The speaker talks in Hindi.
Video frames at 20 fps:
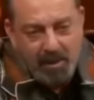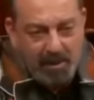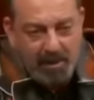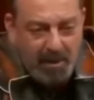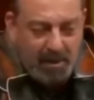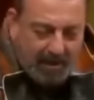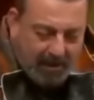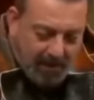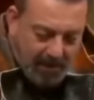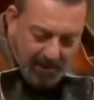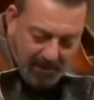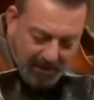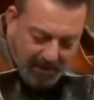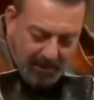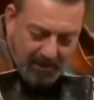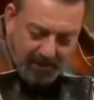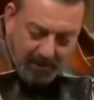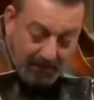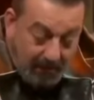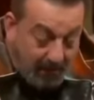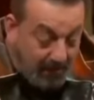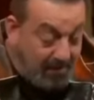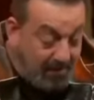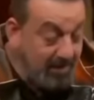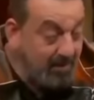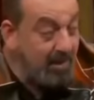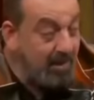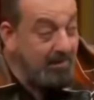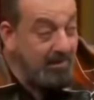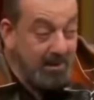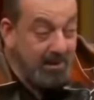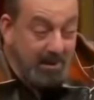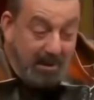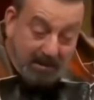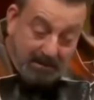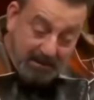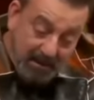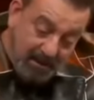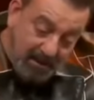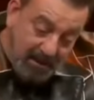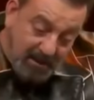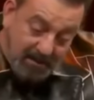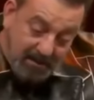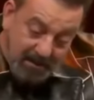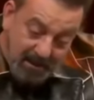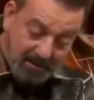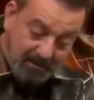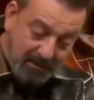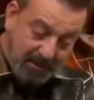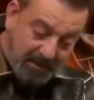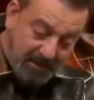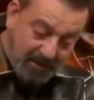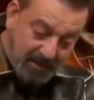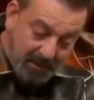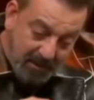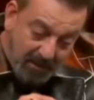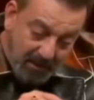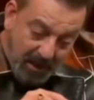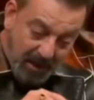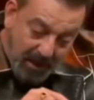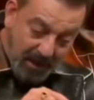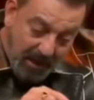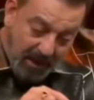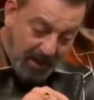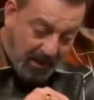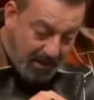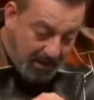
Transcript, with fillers: कभी कभी लेटे लेटे ड्रग्स में मैं देखता था साला मच्छर